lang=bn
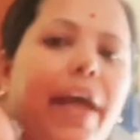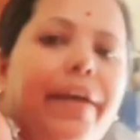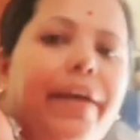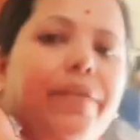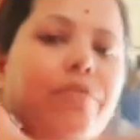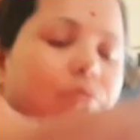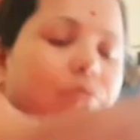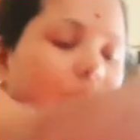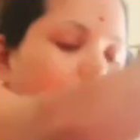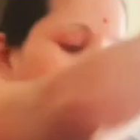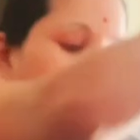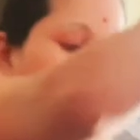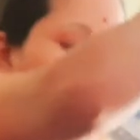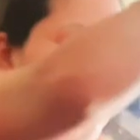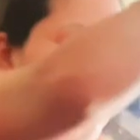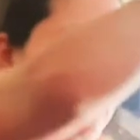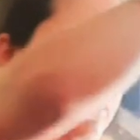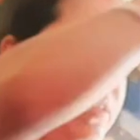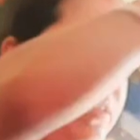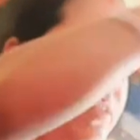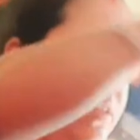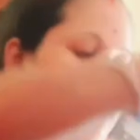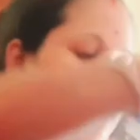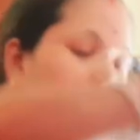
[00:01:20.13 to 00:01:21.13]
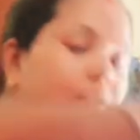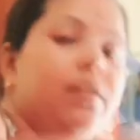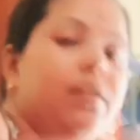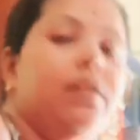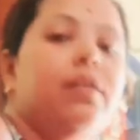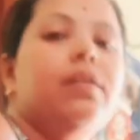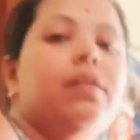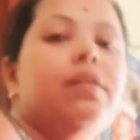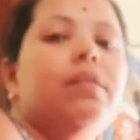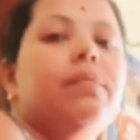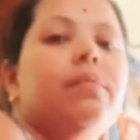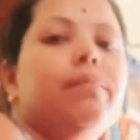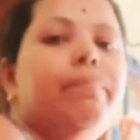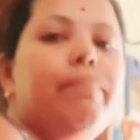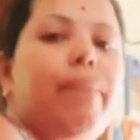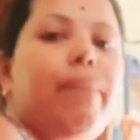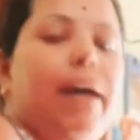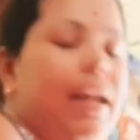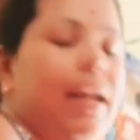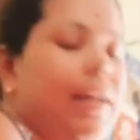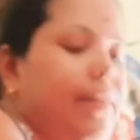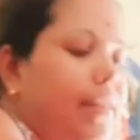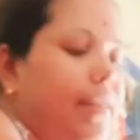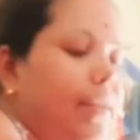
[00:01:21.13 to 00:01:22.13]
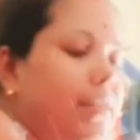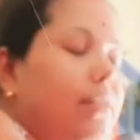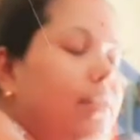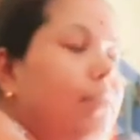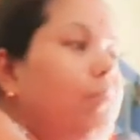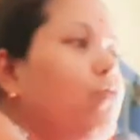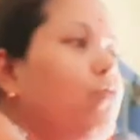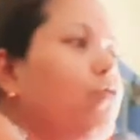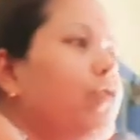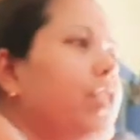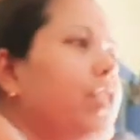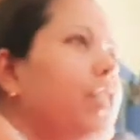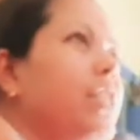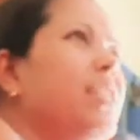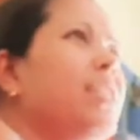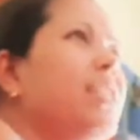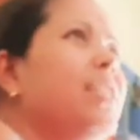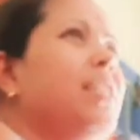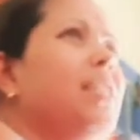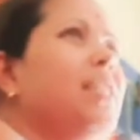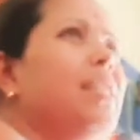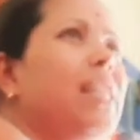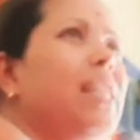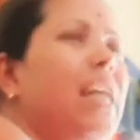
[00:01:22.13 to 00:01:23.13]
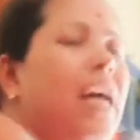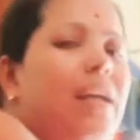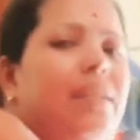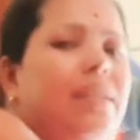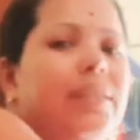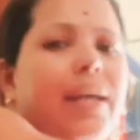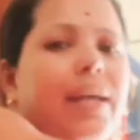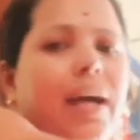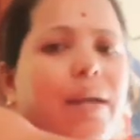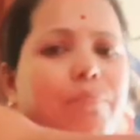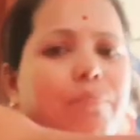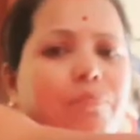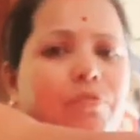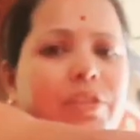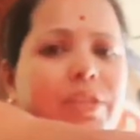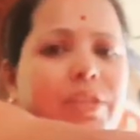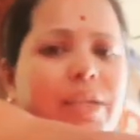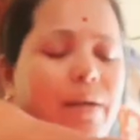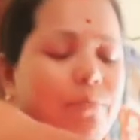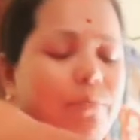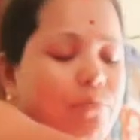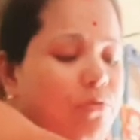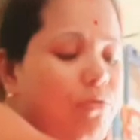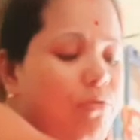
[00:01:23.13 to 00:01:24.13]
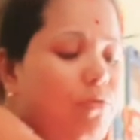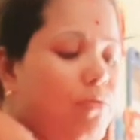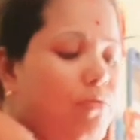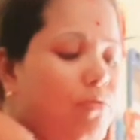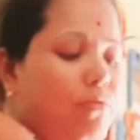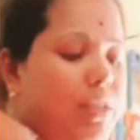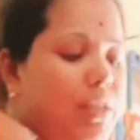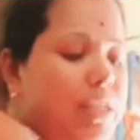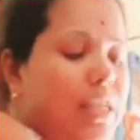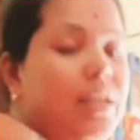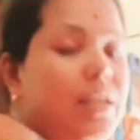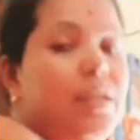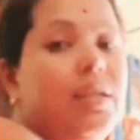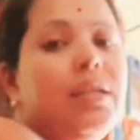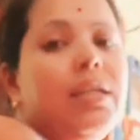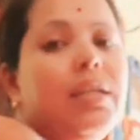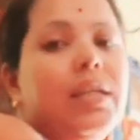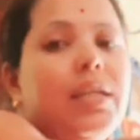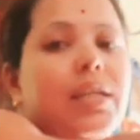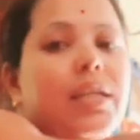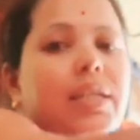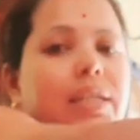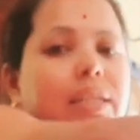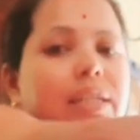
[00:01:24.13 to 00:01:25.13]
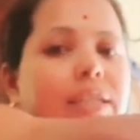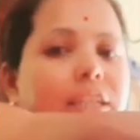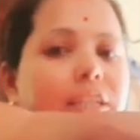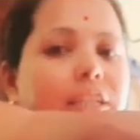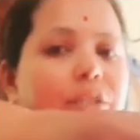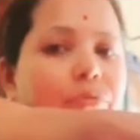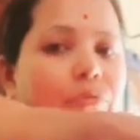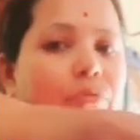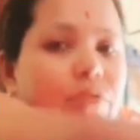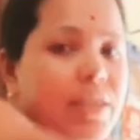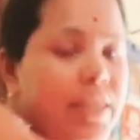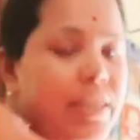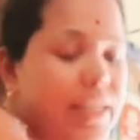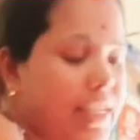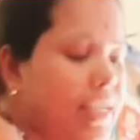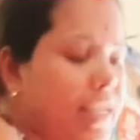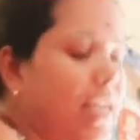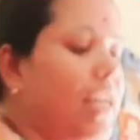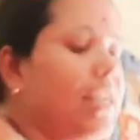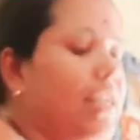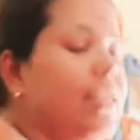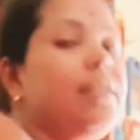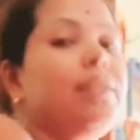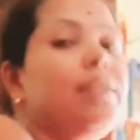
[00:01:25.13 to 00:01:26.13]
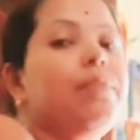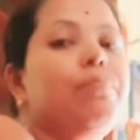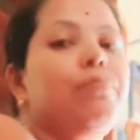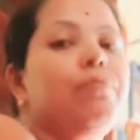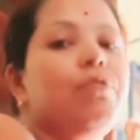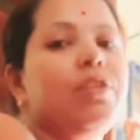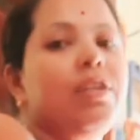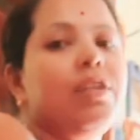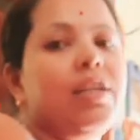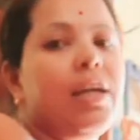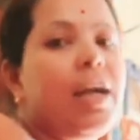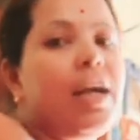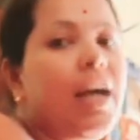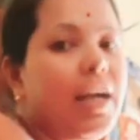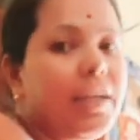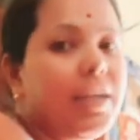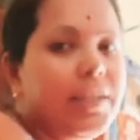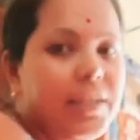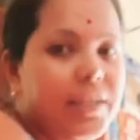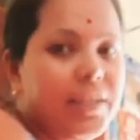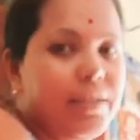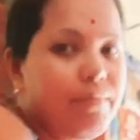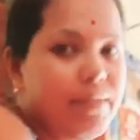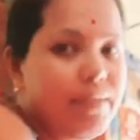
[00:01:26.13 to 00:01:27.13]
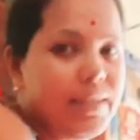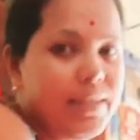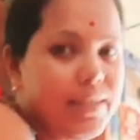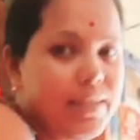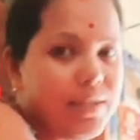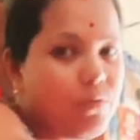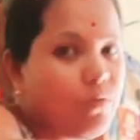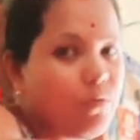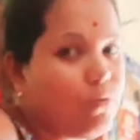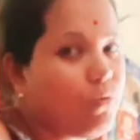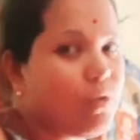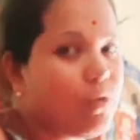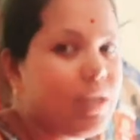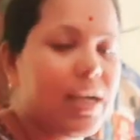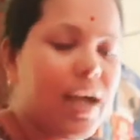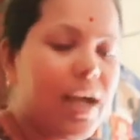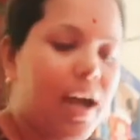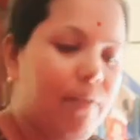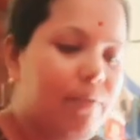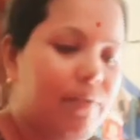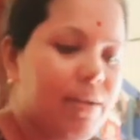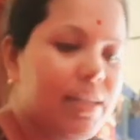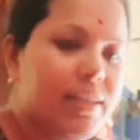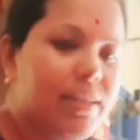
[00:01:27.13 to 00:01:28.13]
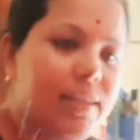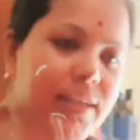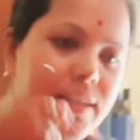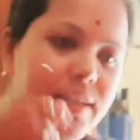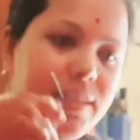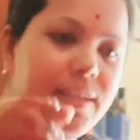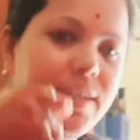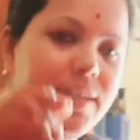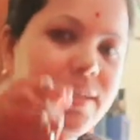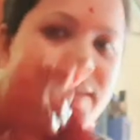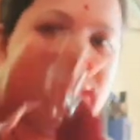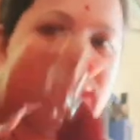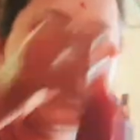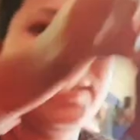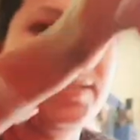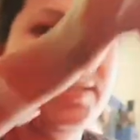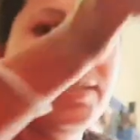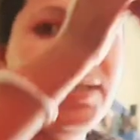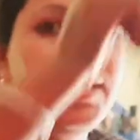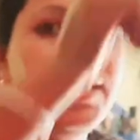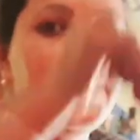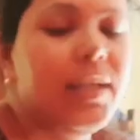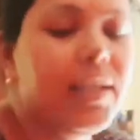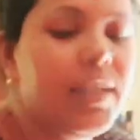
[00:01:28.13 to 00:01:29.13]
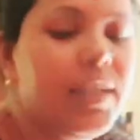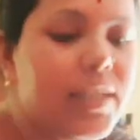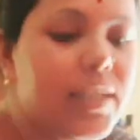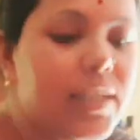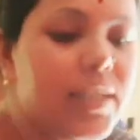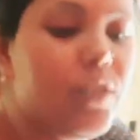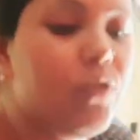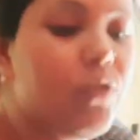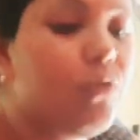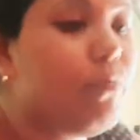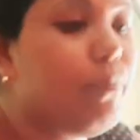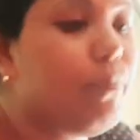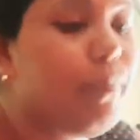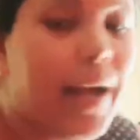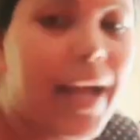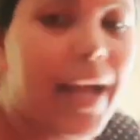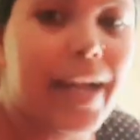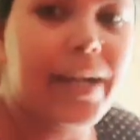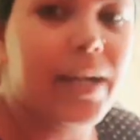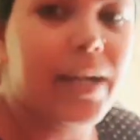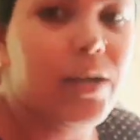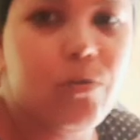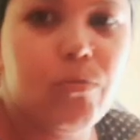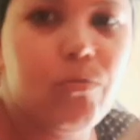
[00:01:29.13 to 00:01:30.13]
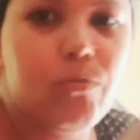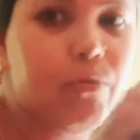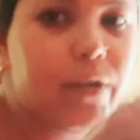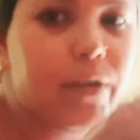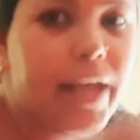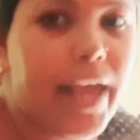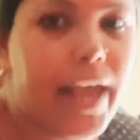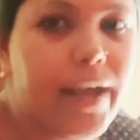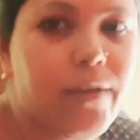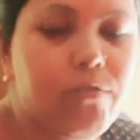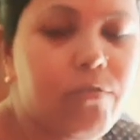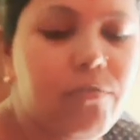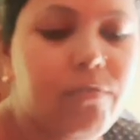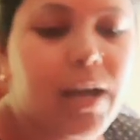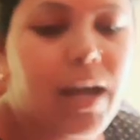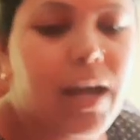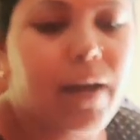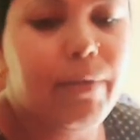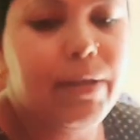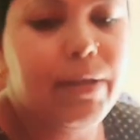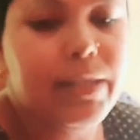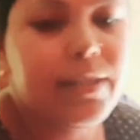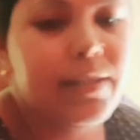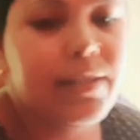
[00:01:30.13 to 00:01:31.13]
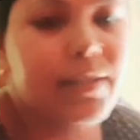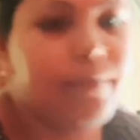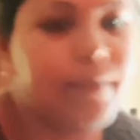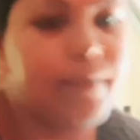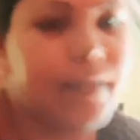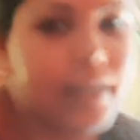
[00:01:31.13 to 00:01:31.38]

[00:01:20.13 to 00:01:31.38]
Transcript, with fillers: এখন বারান্দাটা মুছে নিই আর তারপর যাবো হলো গিয়ে ডিউটির থেকে আসার পর না হাঁসের বাচ্চাগুলোকে খাবার দিয়ে দিয়েছি কিন্তু পায়রাগুলোকে এখনও খাবার দিতে